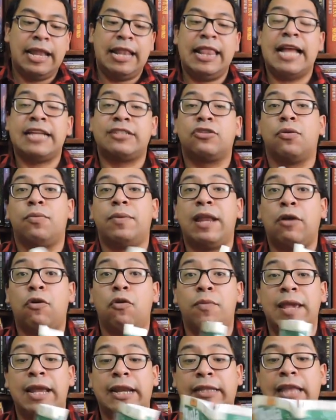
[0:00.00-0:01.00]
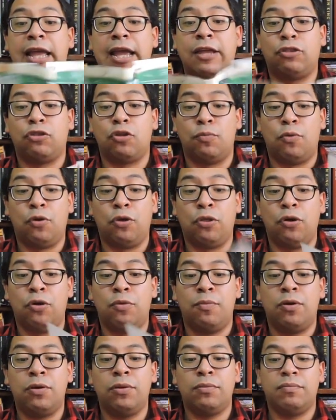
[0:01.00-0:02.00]
la sobrecubierta de
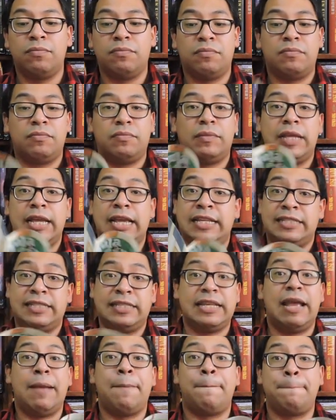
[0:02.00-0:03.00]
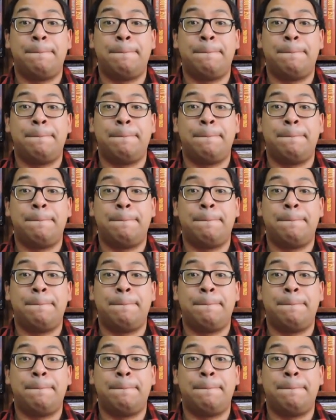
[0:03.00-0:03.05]
Tomodomo es